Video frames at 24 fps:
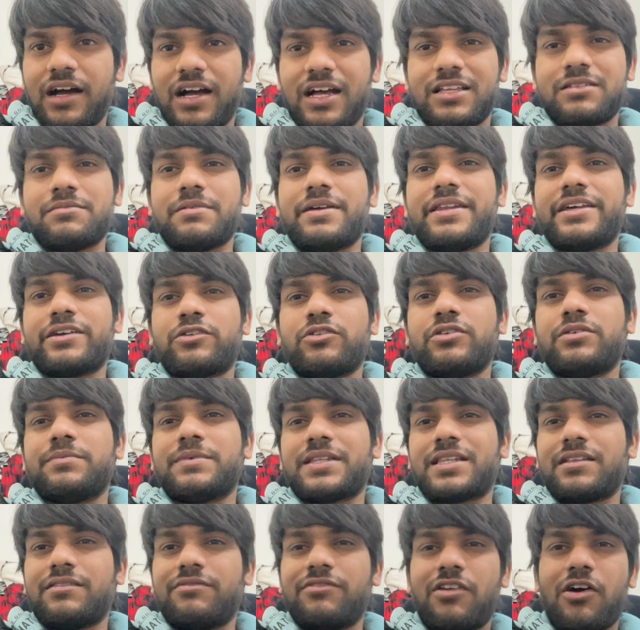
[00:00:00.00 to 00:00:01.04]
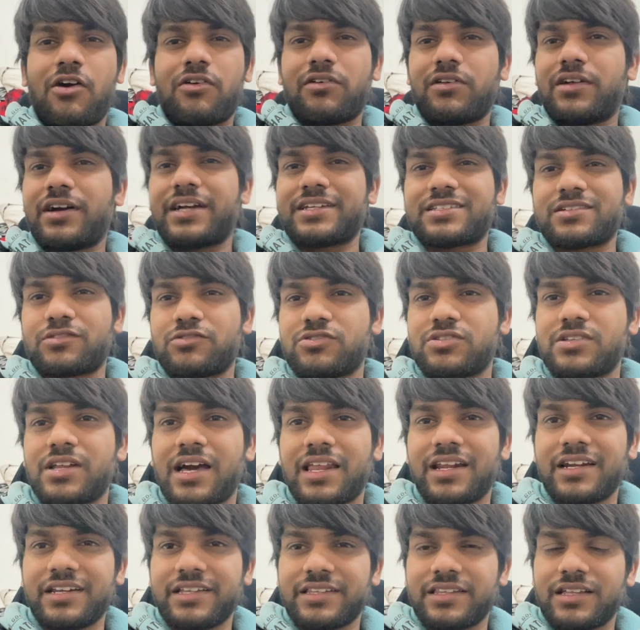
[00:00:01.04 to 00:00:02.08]
आज मैंने कोई मतलब ब्लॉग व्लॉग ऐसा कुछ
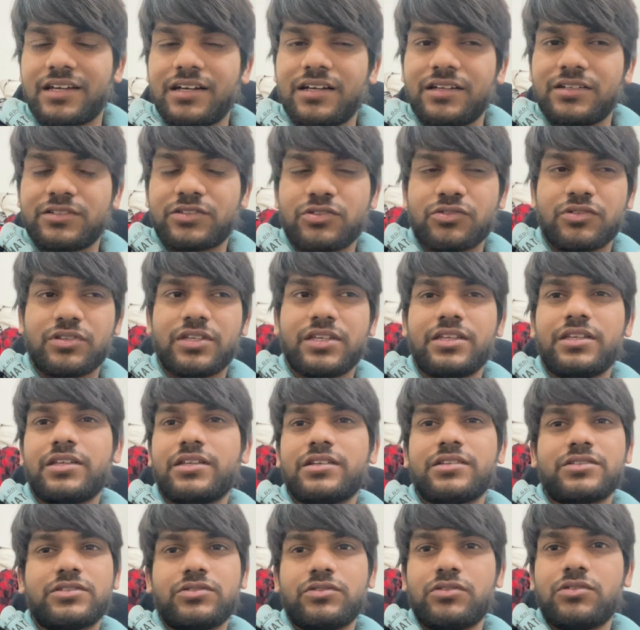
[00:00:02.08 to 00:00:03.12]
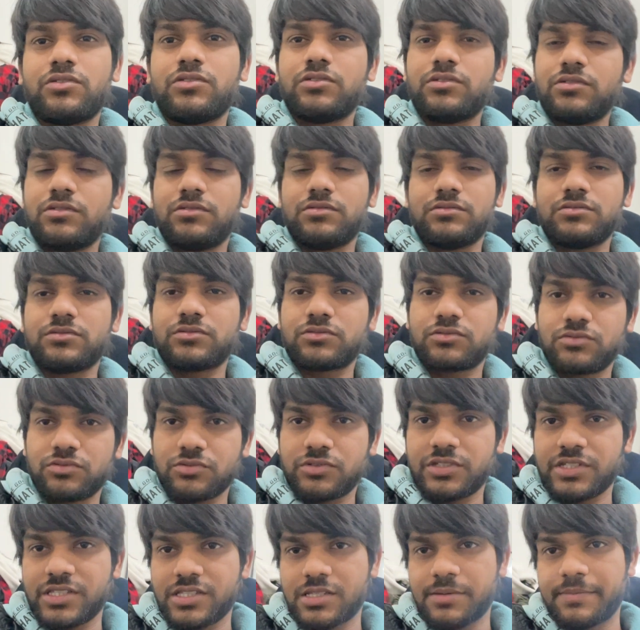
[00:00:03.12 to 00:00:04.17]
डाला नहीं था क्योंकि यू you नो know, कुछ
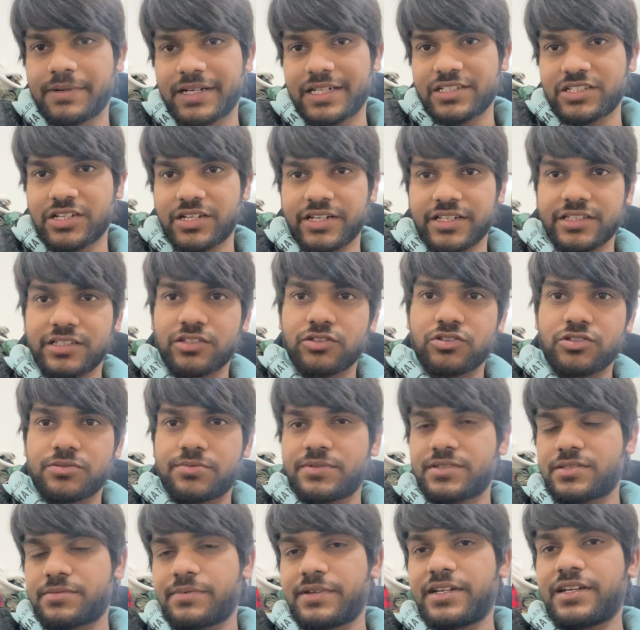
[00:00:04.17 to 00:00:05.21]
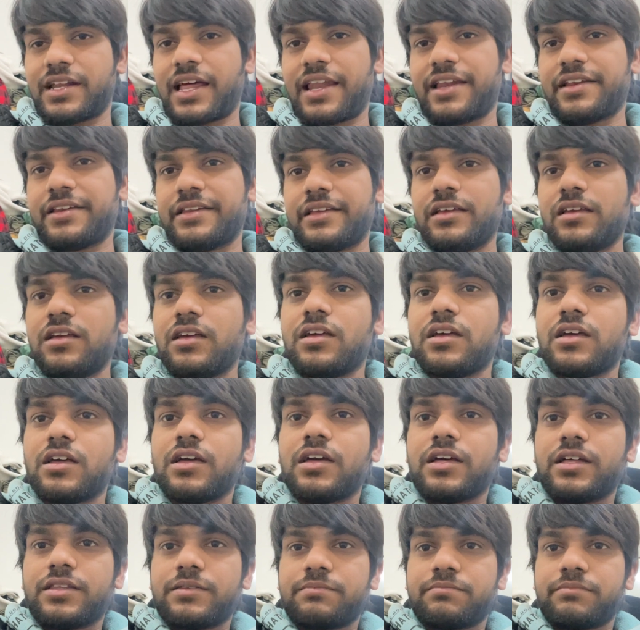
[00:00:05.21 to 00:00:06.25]
सीन सपट्टे चल रहे थे तो इस वजह से मैंने डाला
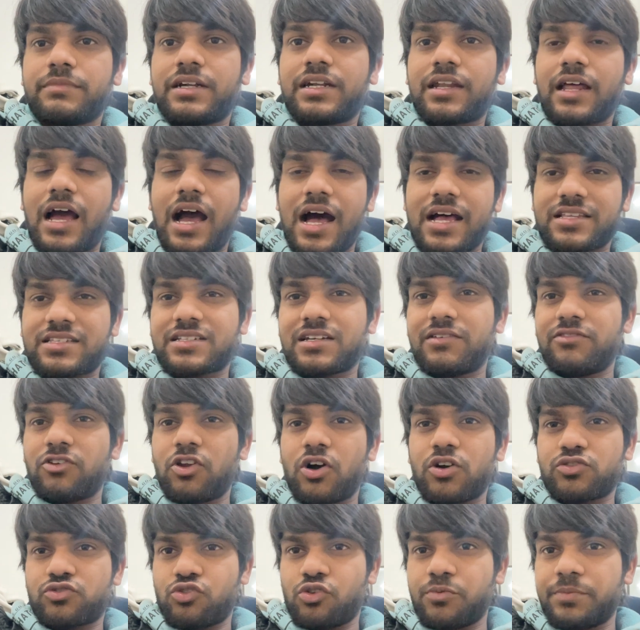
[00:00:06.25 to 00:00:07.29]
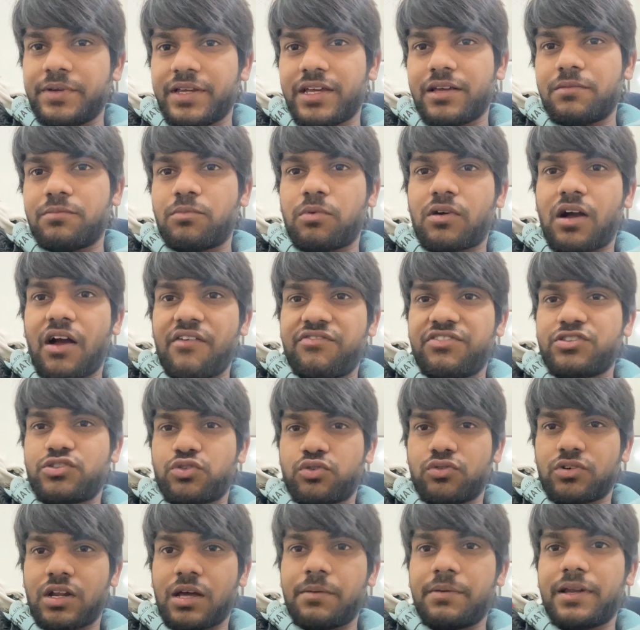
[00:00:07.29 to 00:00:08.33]
नहीं बट आज का ब्लॉग जो भी है काफ़ी
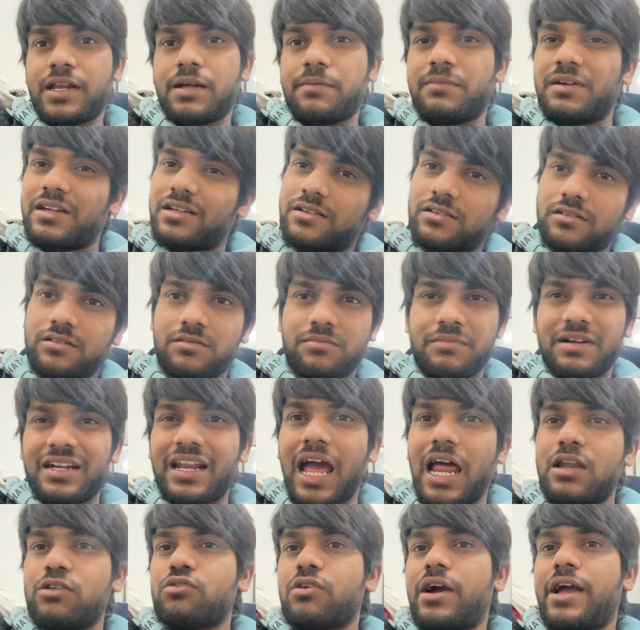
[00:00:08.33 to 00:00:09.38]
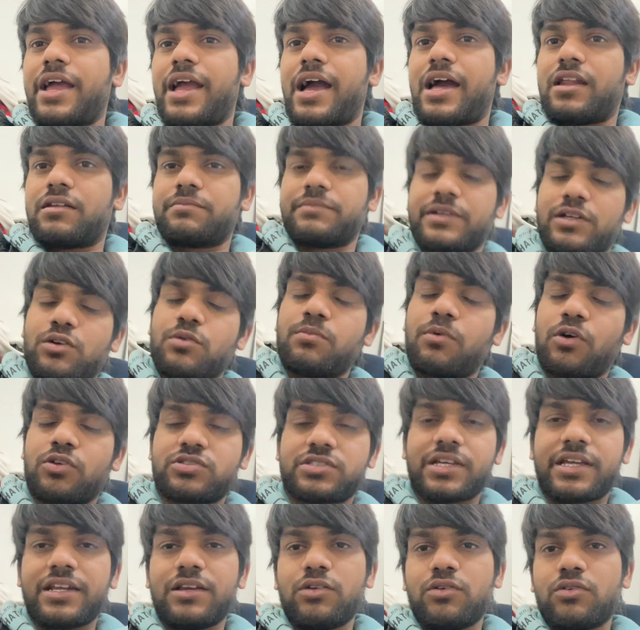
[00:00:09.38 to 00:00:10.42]
छोटा बना बट मैं डालूंगा यार मेरे को बहुत
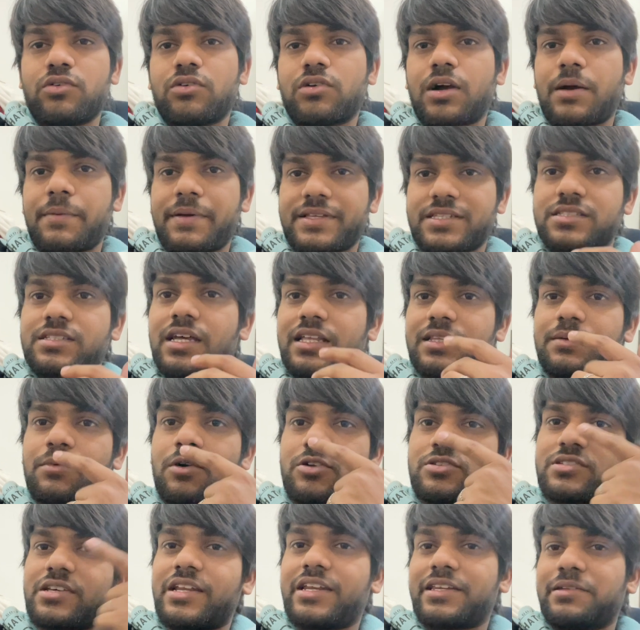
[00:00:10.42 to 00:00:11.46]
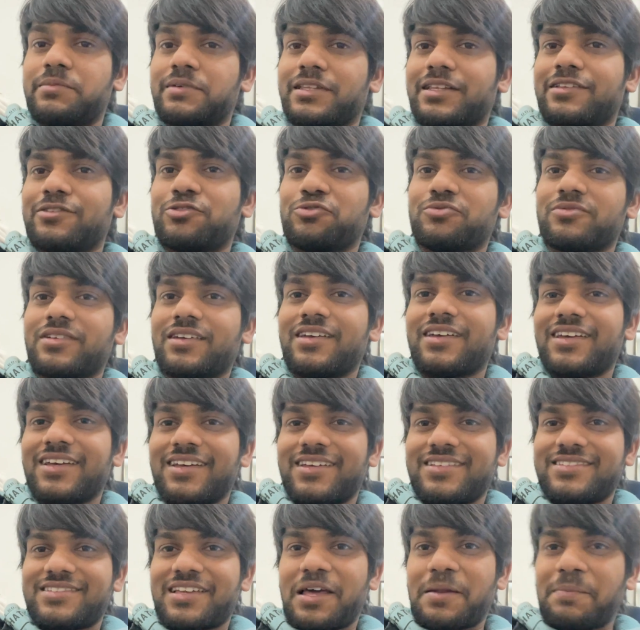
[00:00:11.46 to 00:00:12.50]
सारे लोगों का मैसेज आता है बहुत सारे मतलब
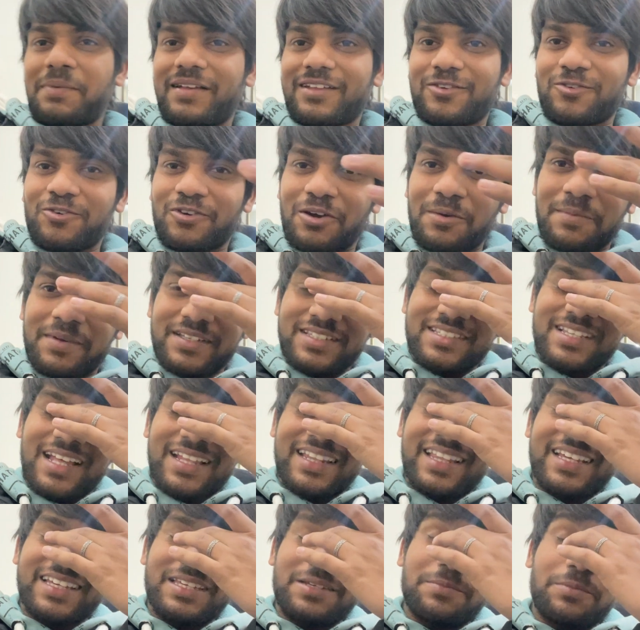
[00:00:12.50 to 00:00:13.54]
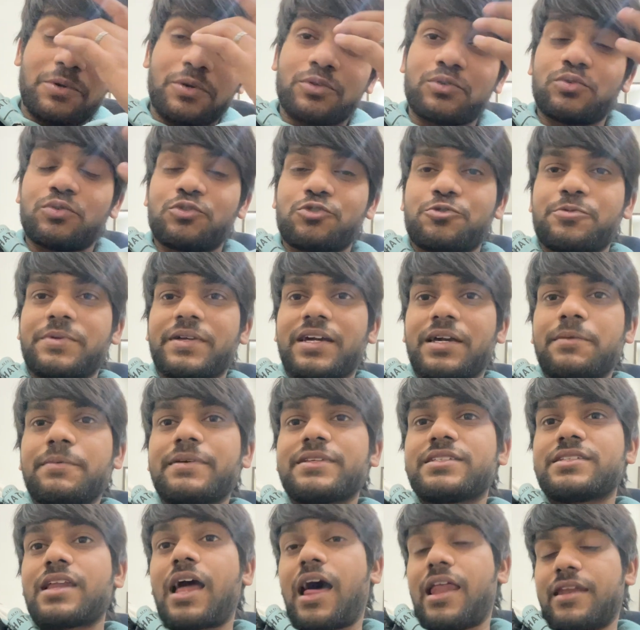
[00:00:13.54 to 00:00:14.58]
चार पांच लोगों का मैसेज आता है कि प्रो तू कुछ भी कर
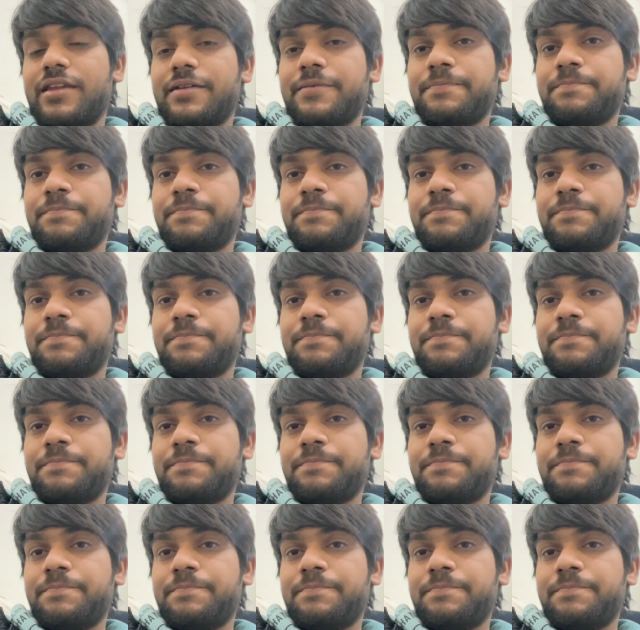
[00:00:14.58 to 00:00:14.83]
बस डाल